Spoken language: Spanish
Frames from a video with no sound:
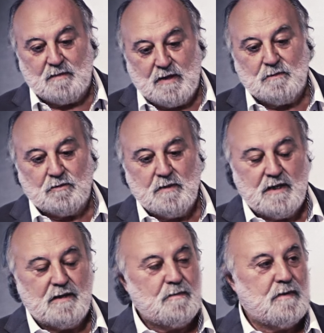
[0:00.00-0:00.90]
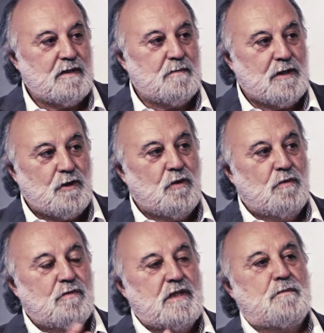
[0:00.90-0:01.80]
vamos, me, dio
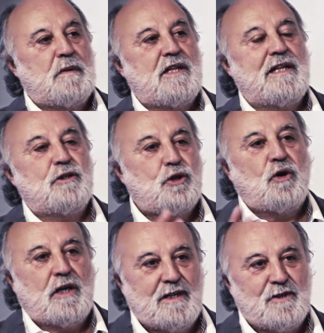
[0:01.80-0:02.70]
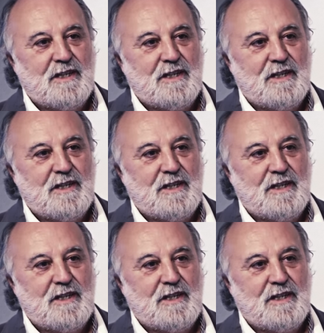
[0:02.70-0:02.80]
una especie de toque ¿no?